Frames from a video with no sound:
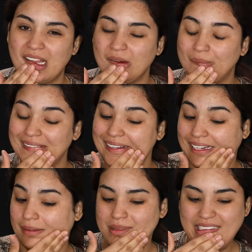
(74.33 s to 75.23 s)
alguna
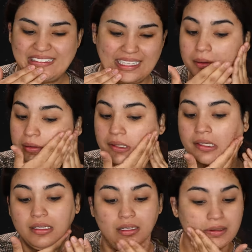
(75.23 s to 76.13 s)
cremita
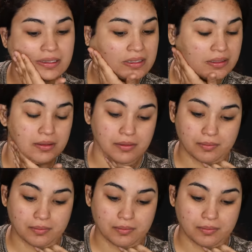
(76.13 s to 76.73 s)
hidratante,